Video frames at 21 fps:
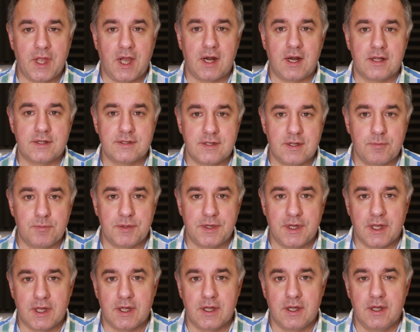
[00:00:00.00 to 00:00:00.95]
a
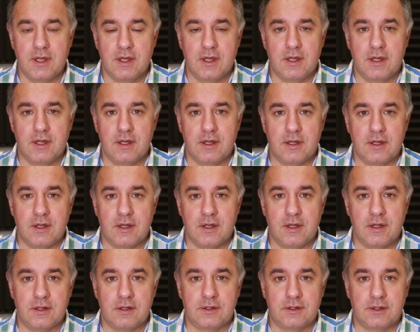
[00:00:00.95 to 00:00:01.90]
następnie
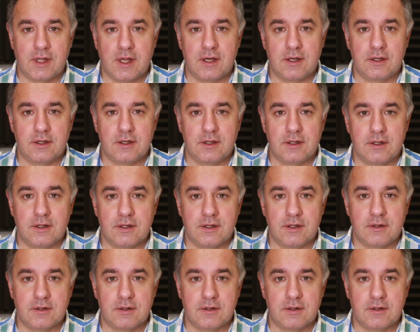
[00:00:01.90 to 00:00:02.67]
e, ten, e,